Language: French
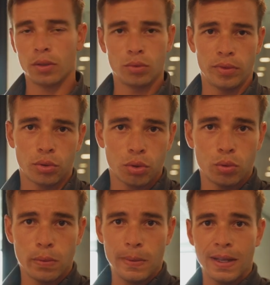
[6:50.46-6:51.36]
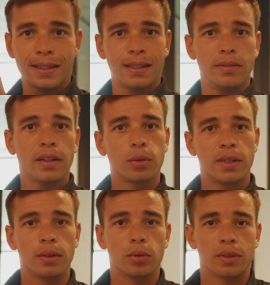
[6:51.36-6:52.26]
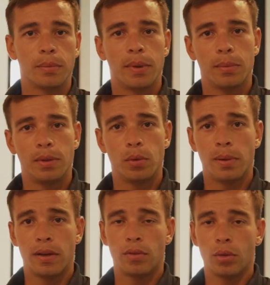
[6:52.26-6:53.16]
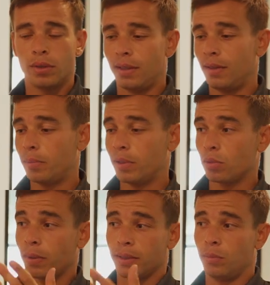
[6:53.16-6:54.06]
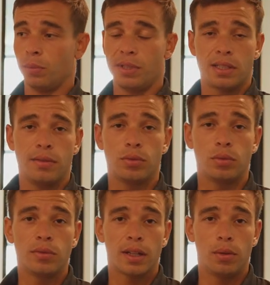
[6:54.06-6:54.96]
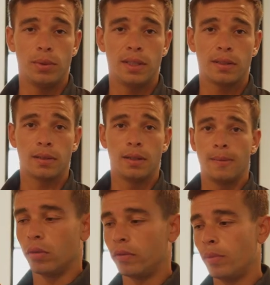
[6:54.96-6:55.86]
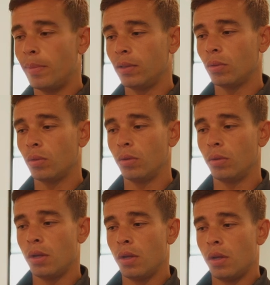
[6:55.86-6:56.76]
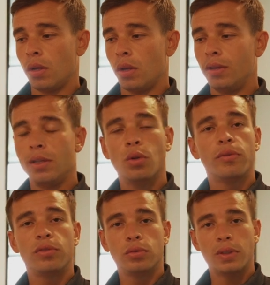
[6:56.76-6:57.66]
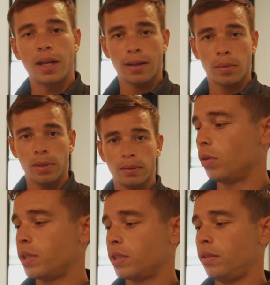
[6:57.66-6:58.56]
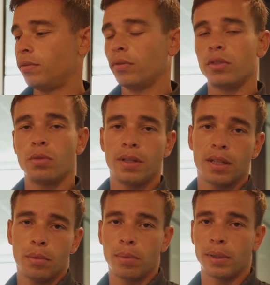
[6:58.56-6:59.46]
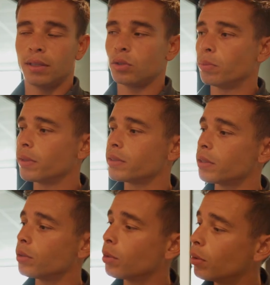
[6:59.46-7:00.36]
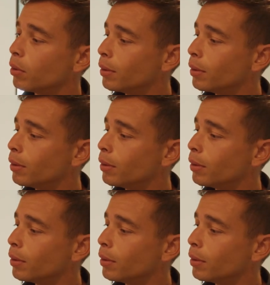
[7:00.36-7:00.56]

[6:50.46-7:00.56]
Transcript: en ouverture, je me mets à 4,5, donc ça me permet de ne pas avoir une netteté parce que par exemple l'objectif ouvre à 2,8. On ne veut pas trop un énorme flou d'arrière-plan. L'objectif, on va se mettre à peu près, je pense, entre